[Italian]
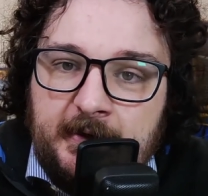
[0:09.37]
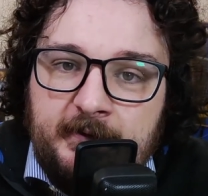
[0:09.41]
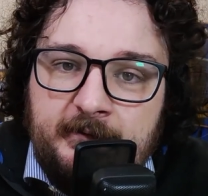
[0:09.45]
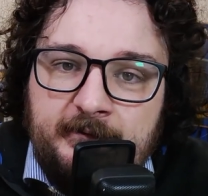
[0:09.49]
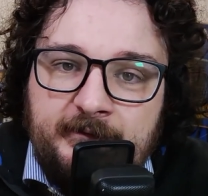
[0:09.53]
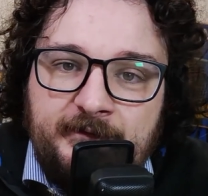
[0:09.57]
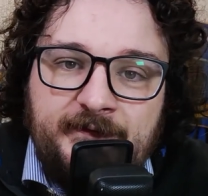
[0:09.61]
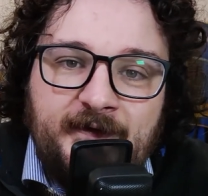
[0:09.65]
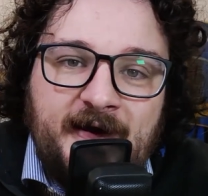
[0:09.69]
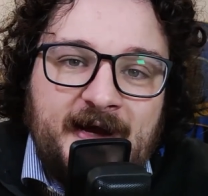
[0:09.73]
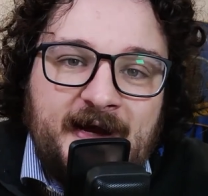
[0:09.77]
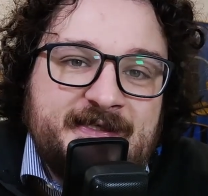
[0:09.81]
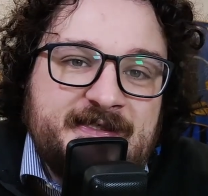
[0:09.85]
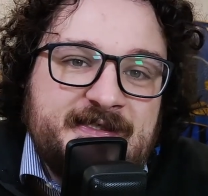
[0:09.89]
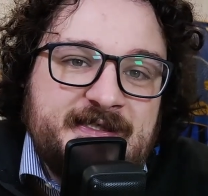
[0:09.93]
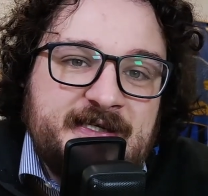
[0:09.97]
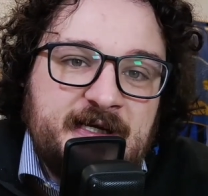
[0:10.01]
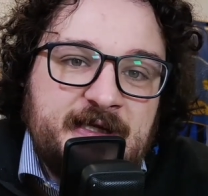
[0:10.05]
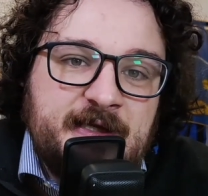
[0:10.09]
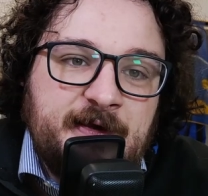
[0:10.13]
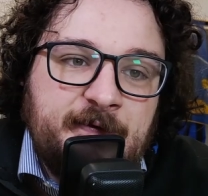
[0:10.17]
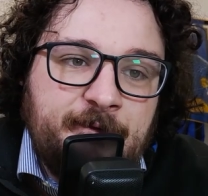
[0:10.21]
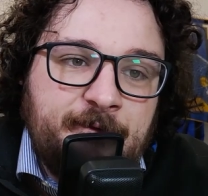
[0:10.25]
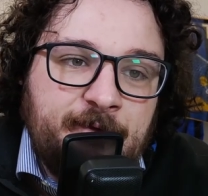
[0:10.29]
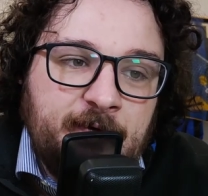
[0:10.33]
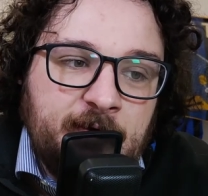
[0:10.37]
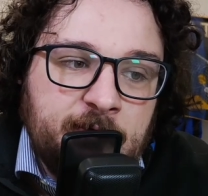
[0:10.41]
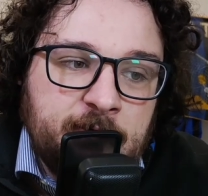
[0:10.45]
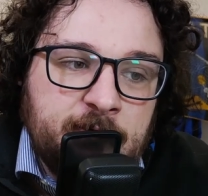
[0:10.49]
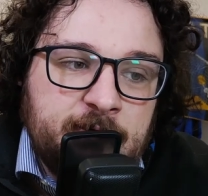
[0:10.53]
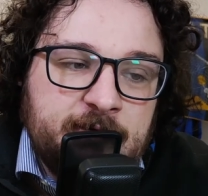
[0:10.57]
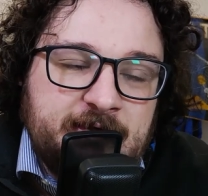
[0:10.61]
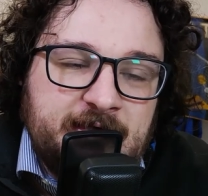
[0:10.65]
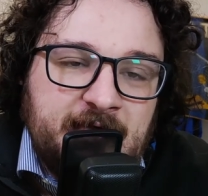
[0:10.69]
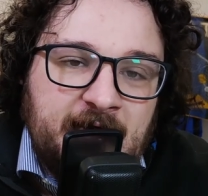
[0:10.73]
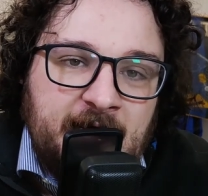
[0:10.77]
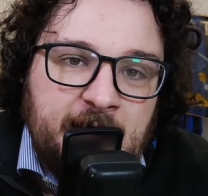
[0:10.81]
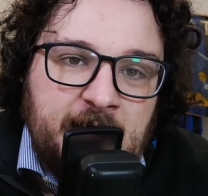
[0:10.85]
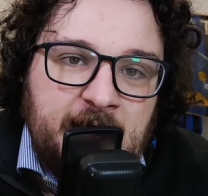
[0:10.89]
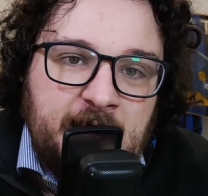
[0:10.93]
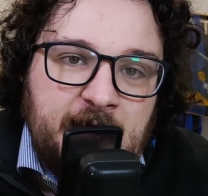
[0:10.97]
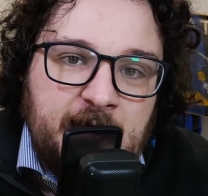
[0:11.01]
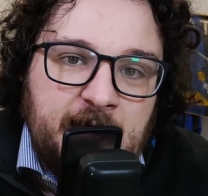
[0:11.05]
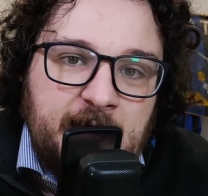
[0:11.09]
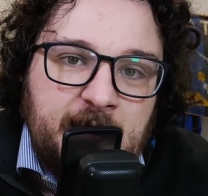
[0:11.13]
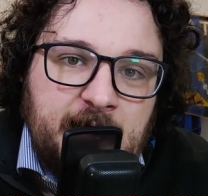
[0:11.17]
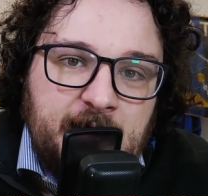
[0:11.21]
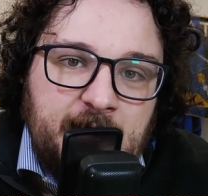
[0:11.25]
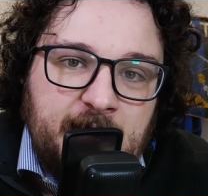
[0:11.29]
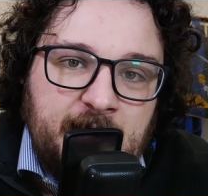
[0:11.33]
faccia
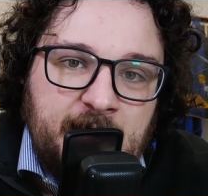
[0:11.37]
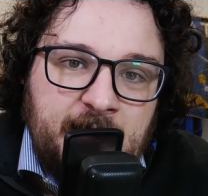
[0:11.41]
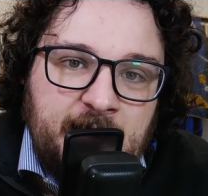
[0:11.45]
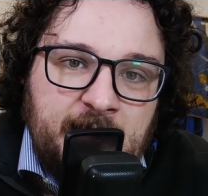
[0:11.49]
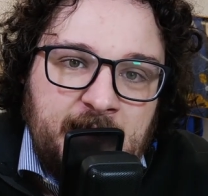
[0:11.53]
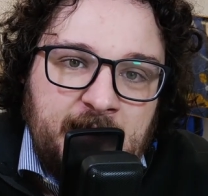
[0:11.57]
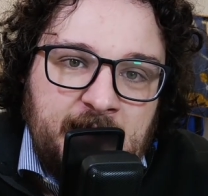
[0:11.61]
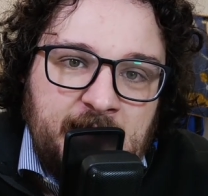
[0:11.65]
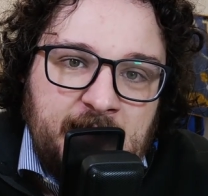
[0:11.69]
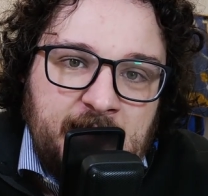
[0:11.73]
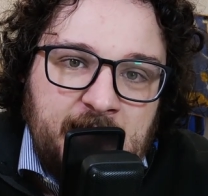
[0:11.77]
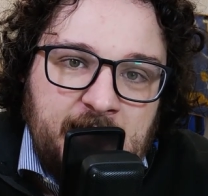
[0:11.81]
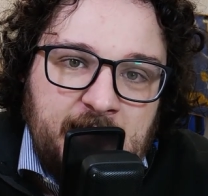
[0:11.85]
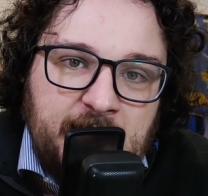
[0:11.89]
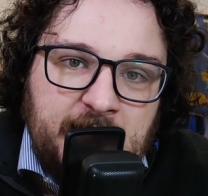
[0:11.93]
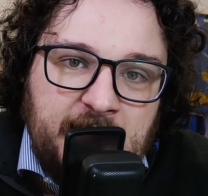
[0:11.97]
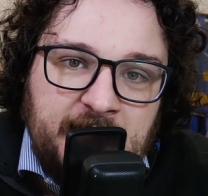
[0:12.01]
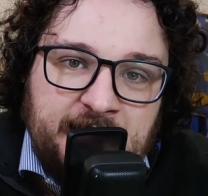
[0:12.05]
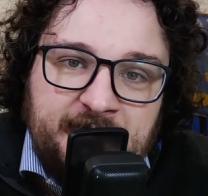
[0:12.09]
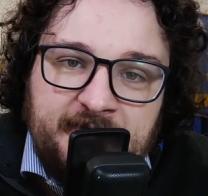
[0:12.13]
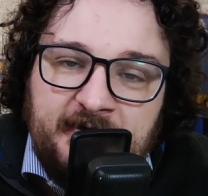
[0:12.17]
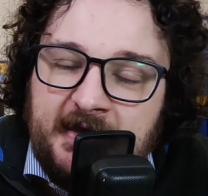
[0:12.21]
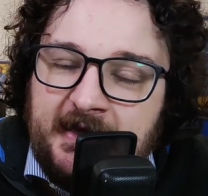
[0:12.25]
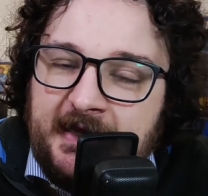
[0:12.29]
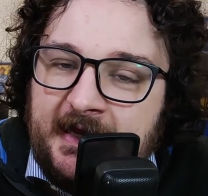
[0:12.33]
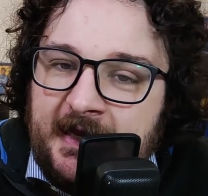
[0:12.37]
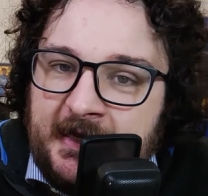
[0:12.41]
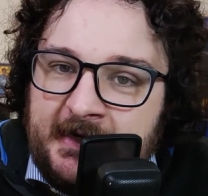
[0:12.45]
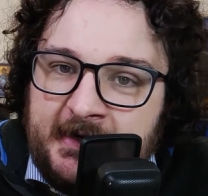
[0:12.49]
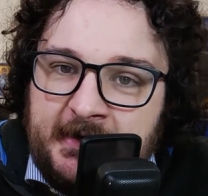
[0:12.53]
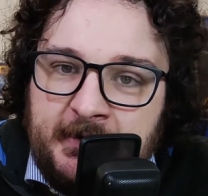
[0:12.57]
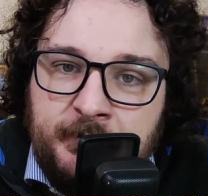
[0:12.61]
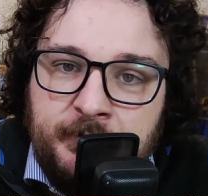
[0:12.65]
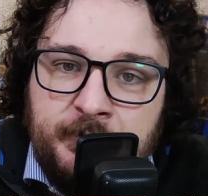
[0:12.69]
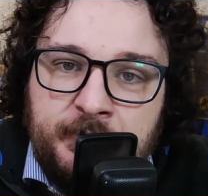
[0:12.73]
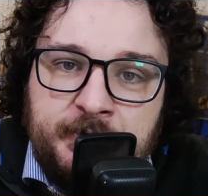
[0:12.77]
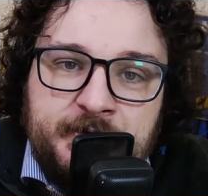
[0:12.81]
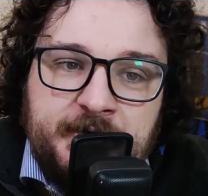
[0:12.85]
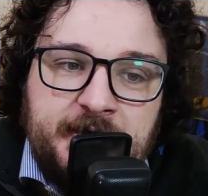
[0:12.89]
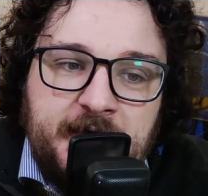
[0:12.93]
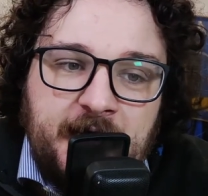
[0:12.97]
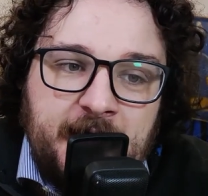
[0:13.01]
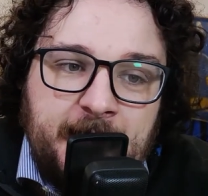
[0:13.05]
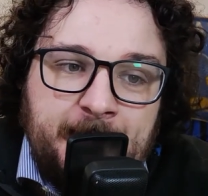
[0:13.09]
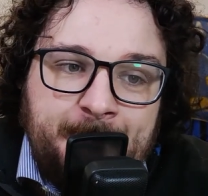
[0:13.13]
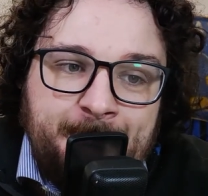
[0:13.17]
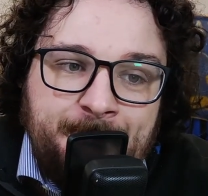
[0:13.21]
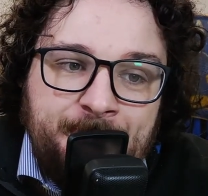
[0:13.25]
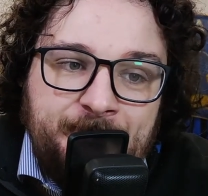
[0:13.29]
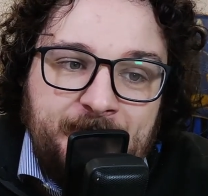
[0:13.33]
difficoltà a cavalcare
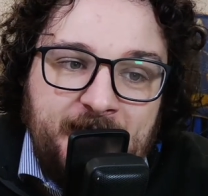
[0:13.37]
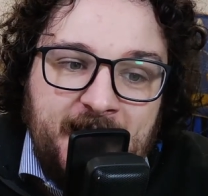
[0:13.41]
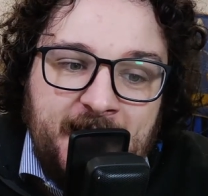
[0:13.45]
l'onda